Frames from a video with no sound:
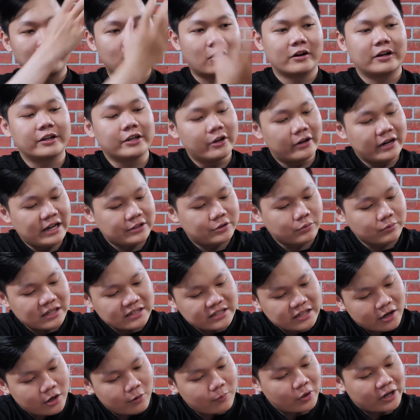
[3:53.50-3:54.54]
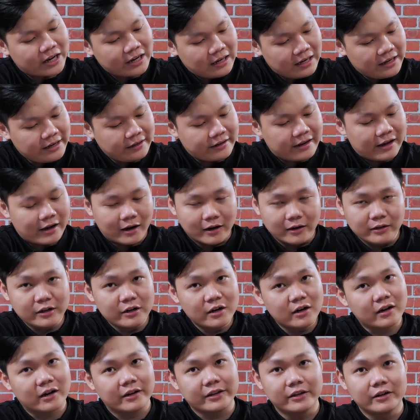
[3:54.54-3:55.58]
còn ở dưới này chúng ta sẽ có một cái ly để hứng
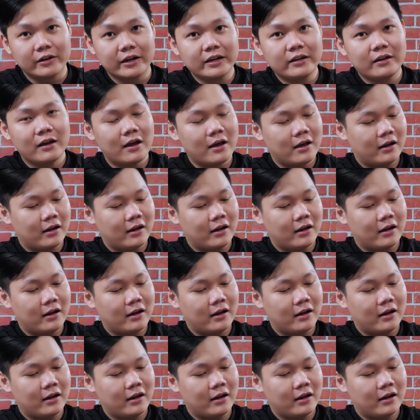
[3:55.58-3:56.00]
nước ở dưới